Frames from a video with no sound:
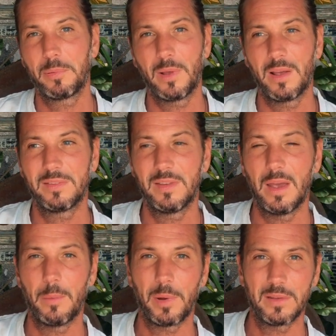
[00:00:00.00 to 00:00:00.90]
assez
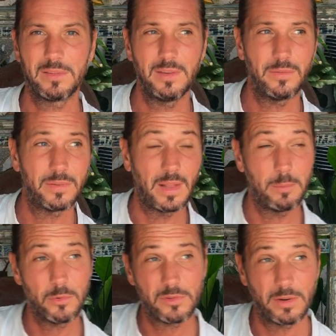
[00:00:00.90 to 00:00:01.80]
apprécié
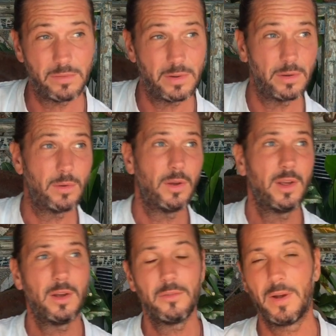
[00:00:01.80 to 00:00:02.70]
finalement j'avais euh,
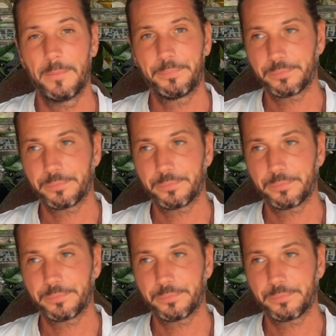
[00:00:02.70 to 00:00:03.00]
enfin